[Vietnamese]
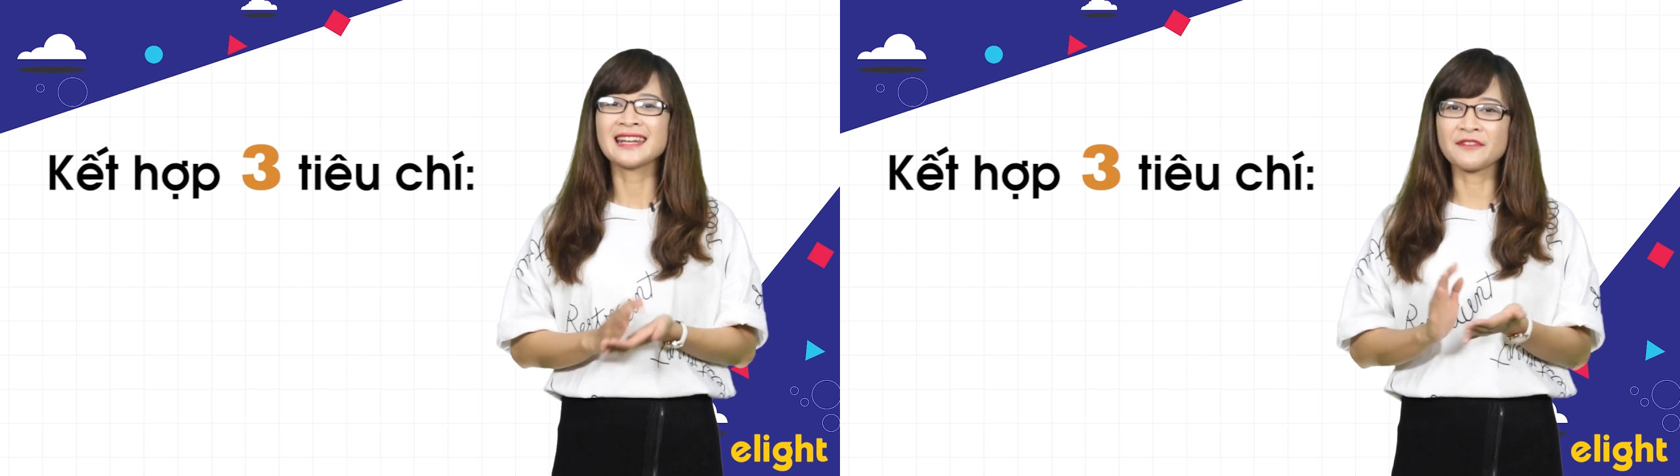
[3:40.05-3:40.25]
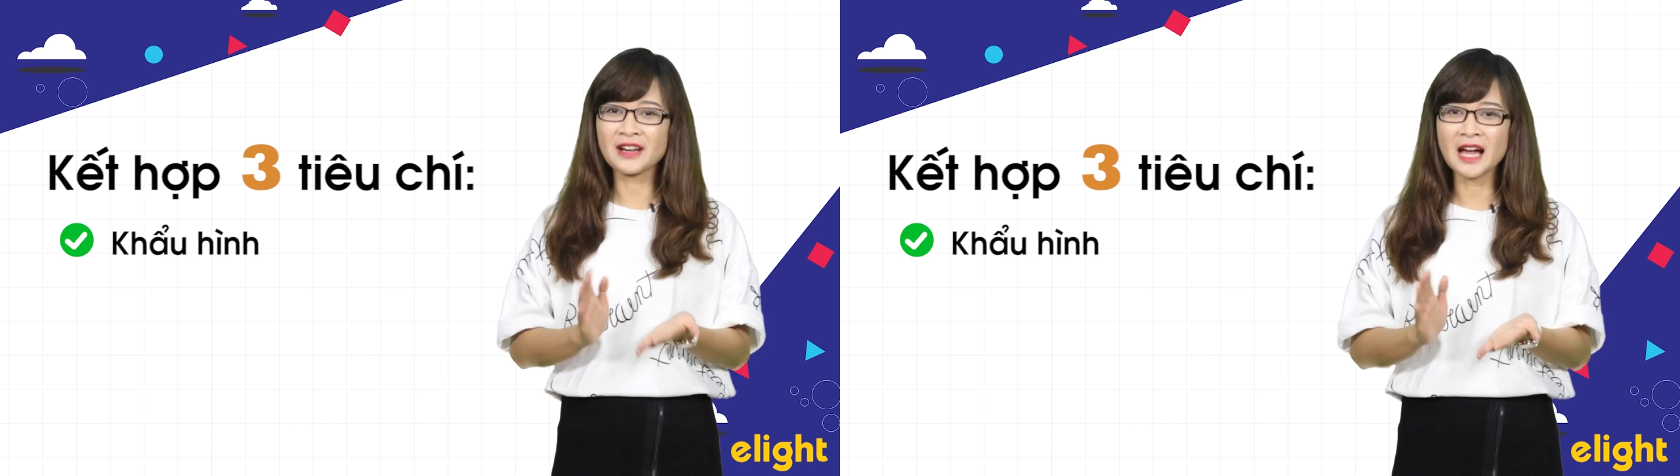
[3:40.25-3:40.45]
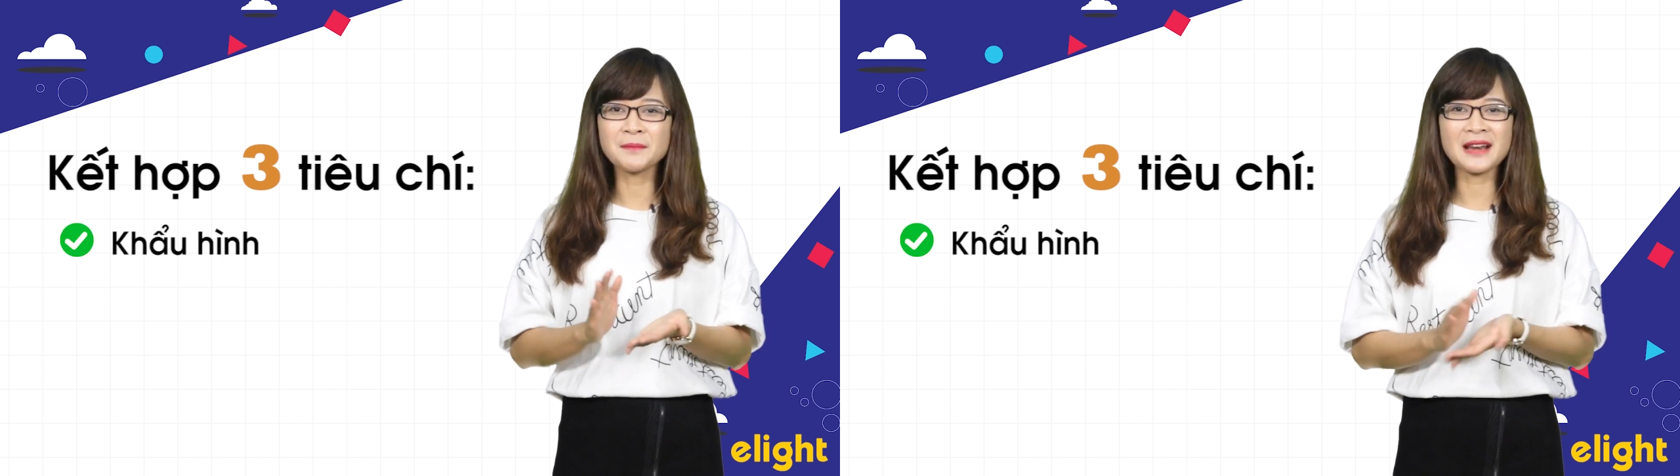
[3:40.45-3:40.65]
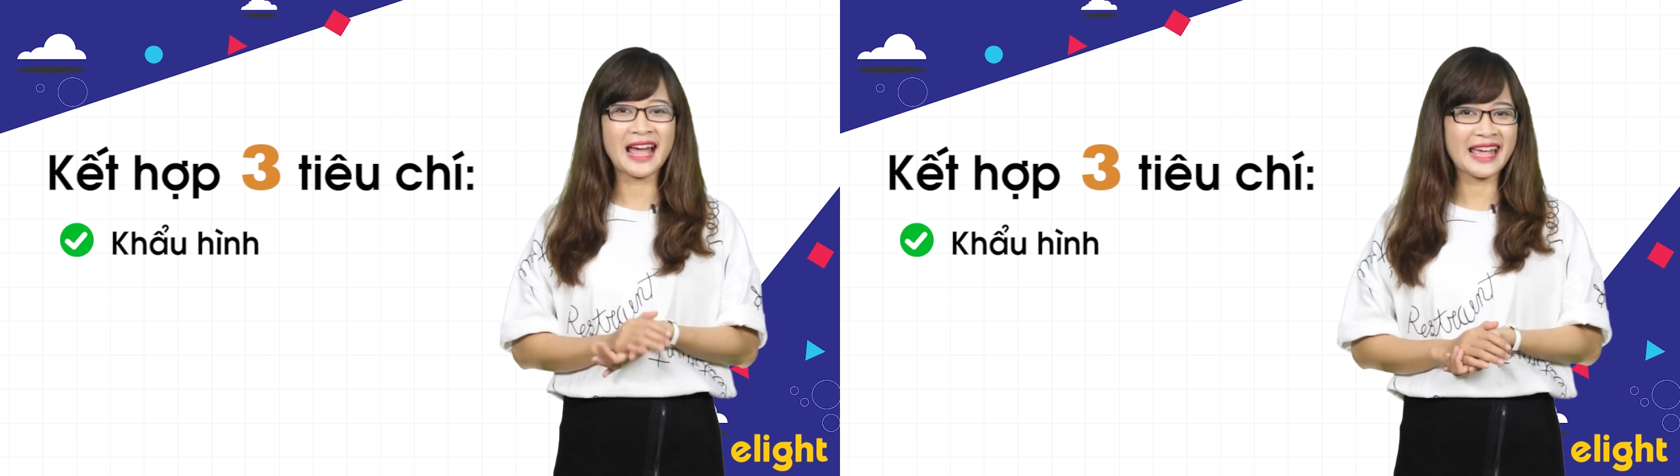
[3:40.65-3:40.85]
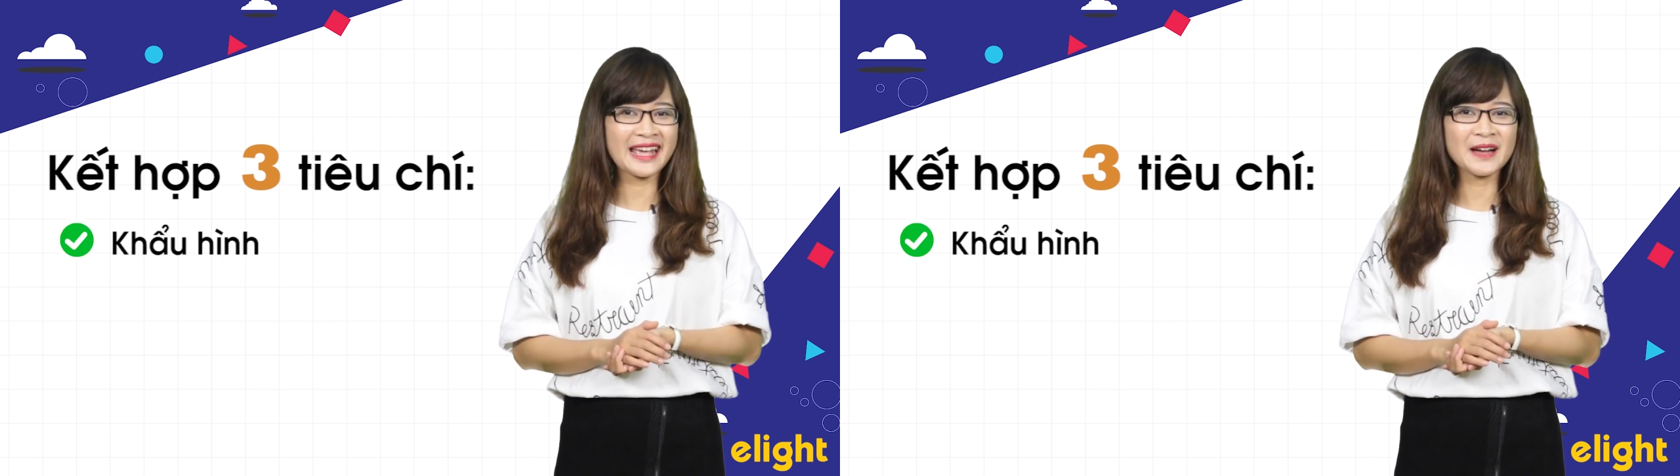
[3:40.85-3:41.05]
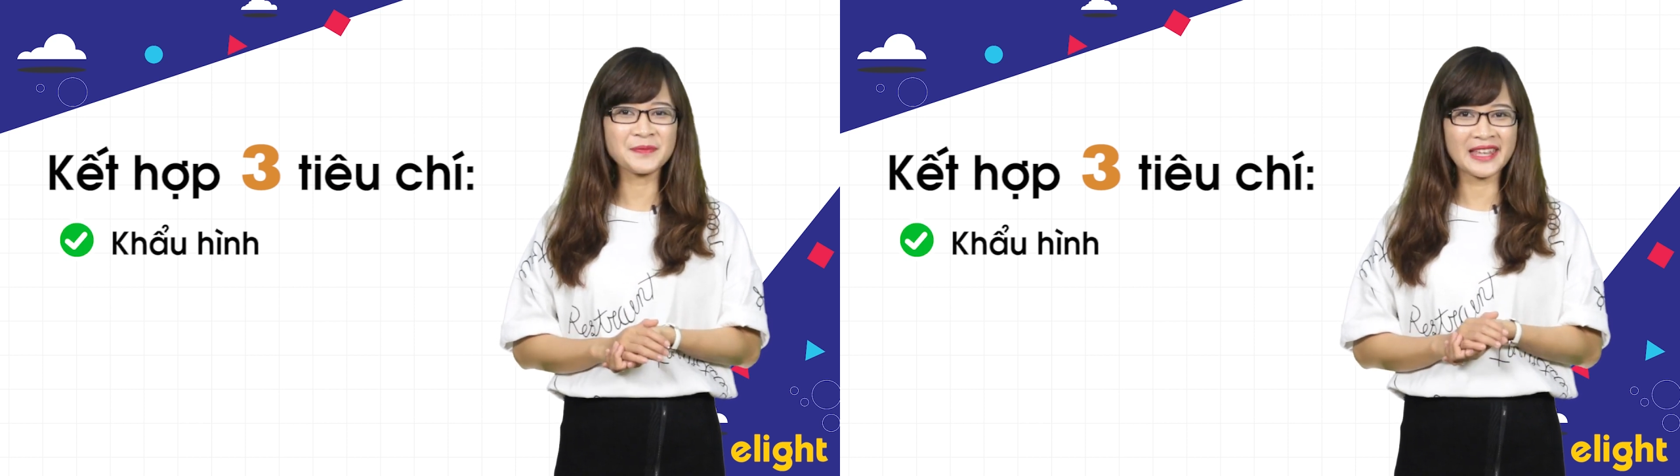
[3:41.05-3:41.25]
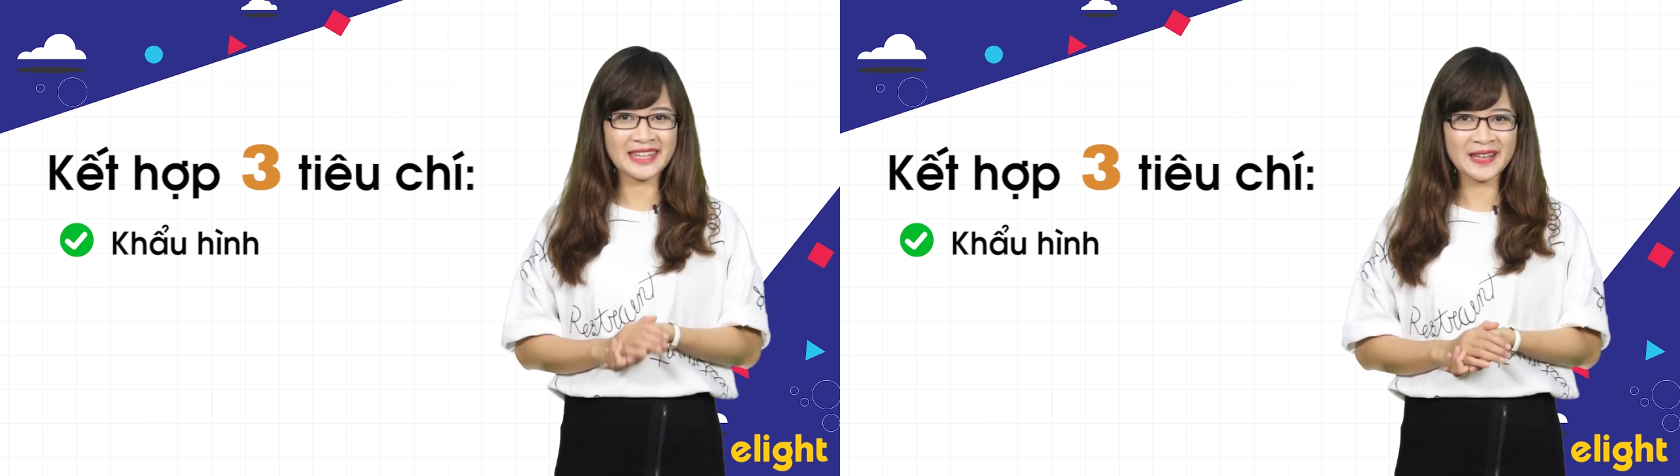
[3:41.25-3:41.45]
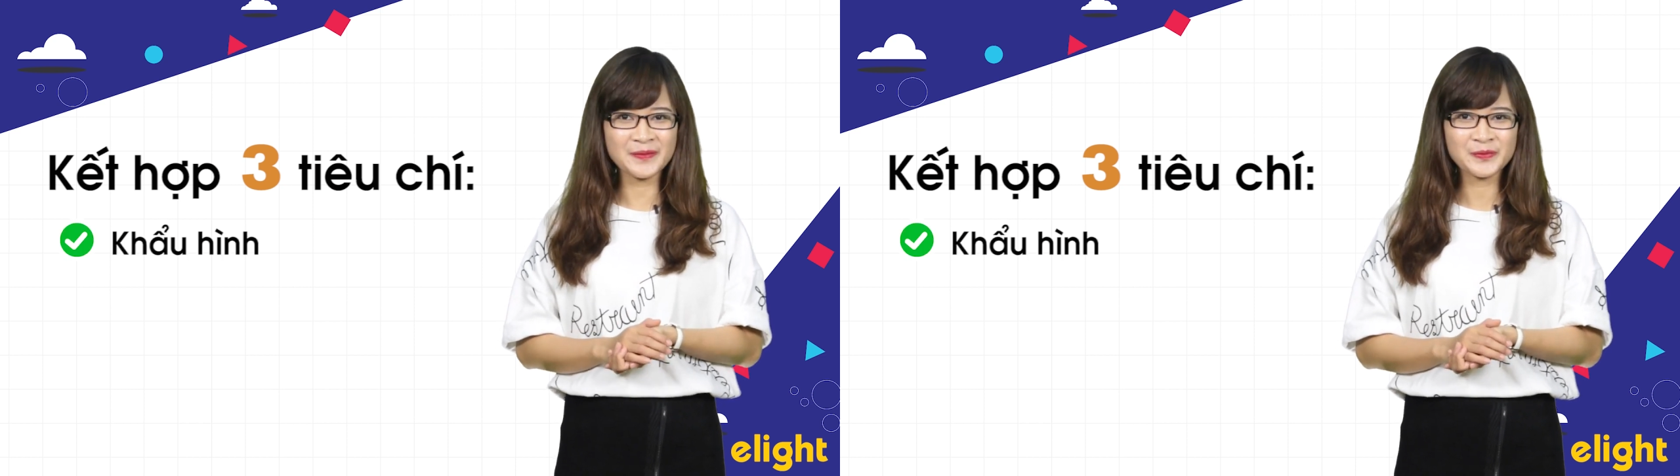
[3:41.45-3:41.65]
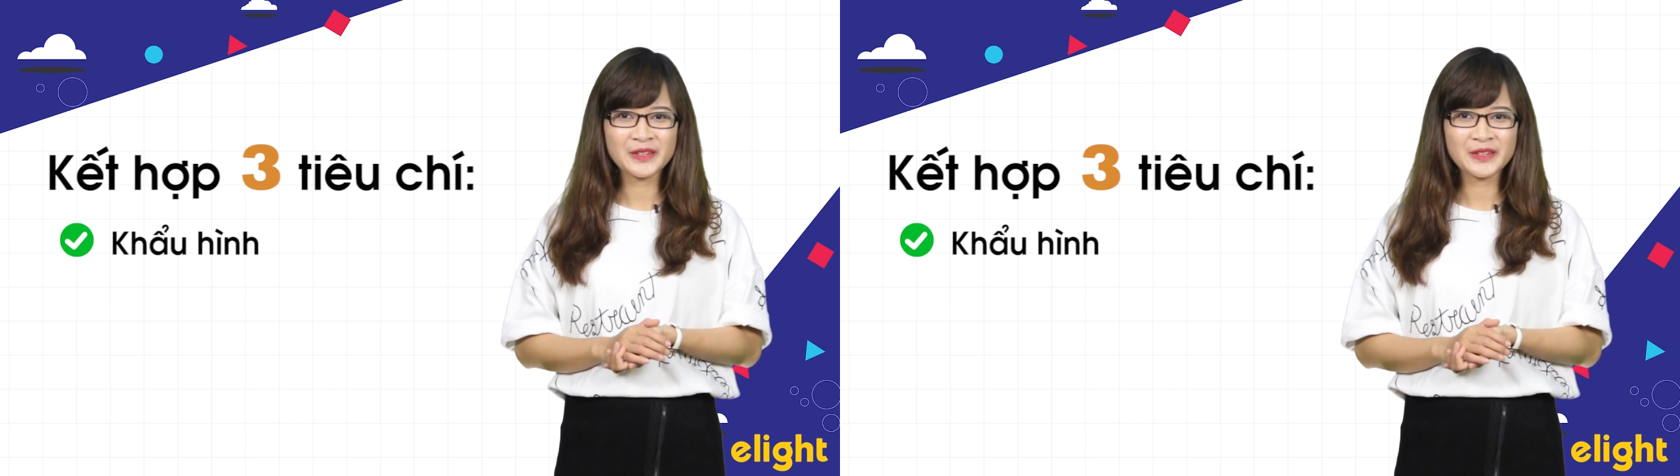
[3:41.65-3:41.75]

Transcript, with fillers: để phát âm lại hai âm này nhé.